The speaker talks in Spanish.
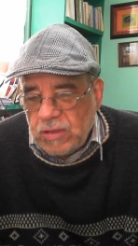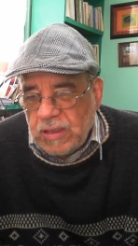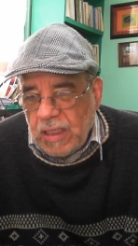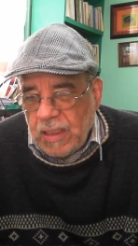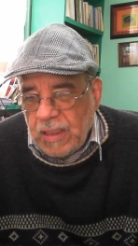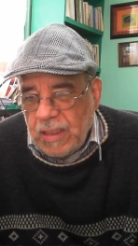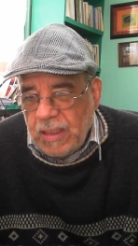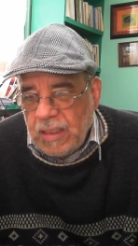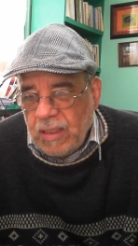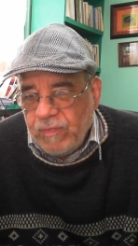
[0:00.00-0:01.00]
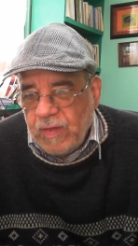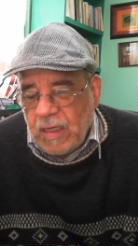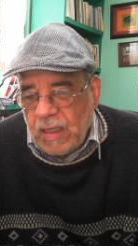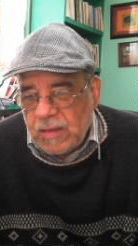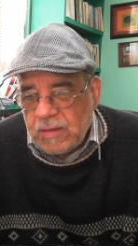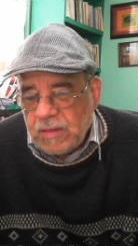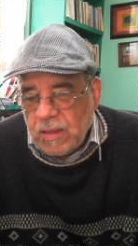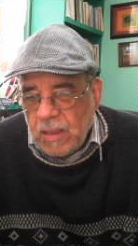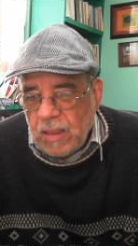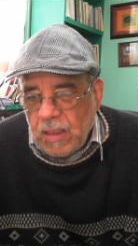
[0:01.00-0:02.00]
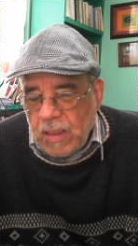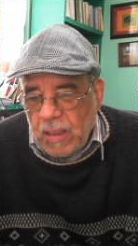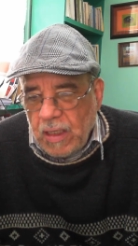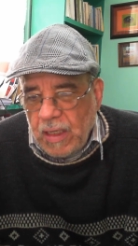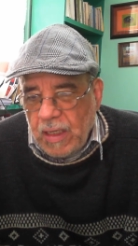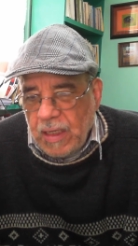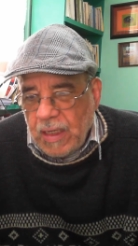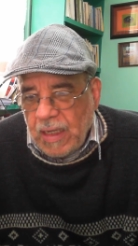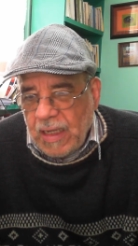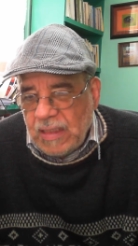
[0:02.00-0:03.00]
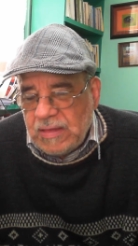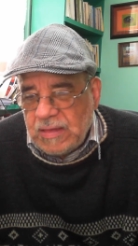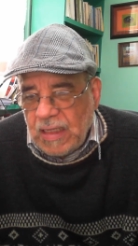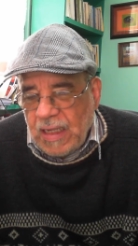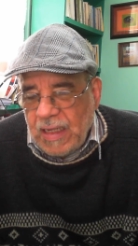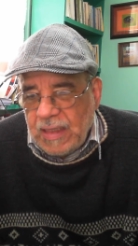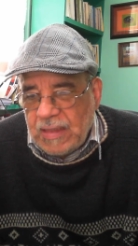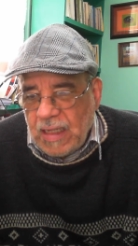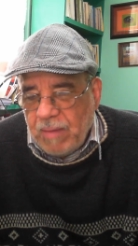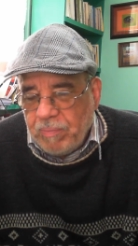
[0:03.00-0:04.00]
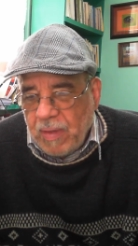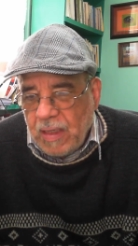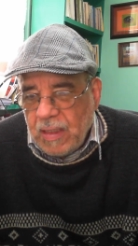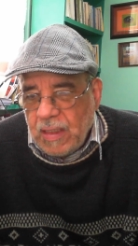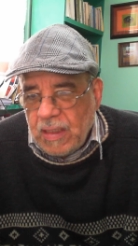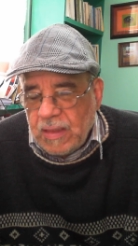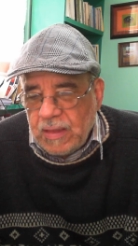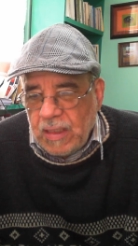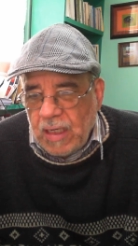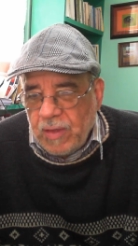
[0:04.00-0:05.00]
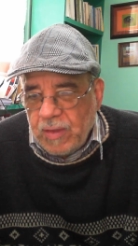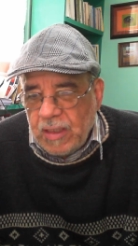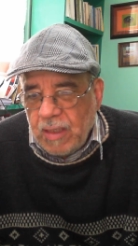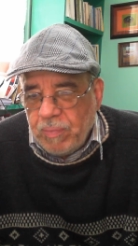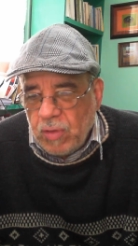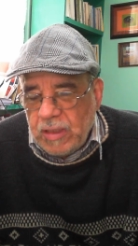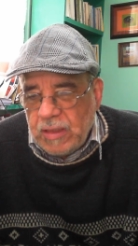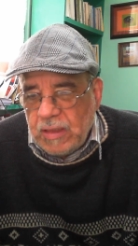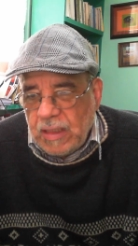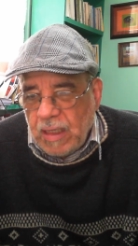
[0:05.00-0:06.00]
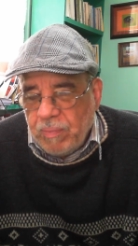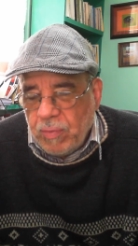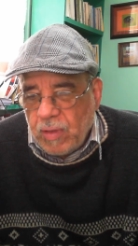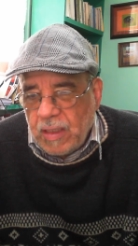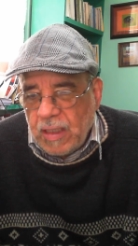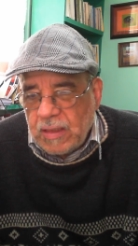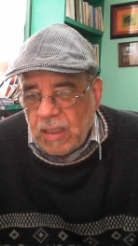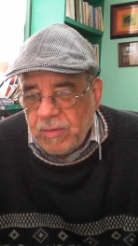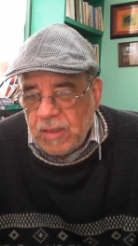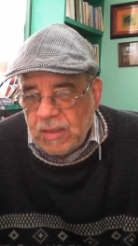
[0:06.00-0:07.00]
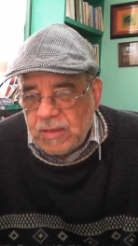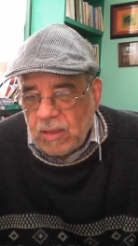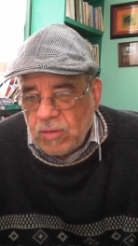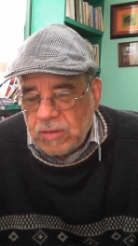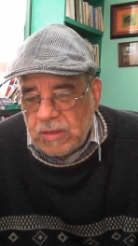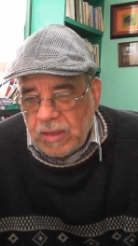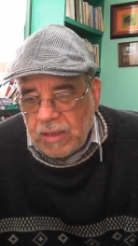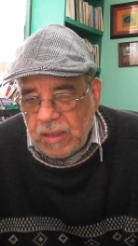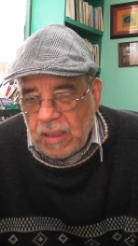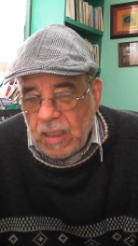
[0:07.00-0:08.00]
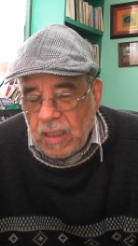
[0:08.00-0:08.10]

ser ineficaz en esta etapa de la vida política porque atraviesa Costa Rica.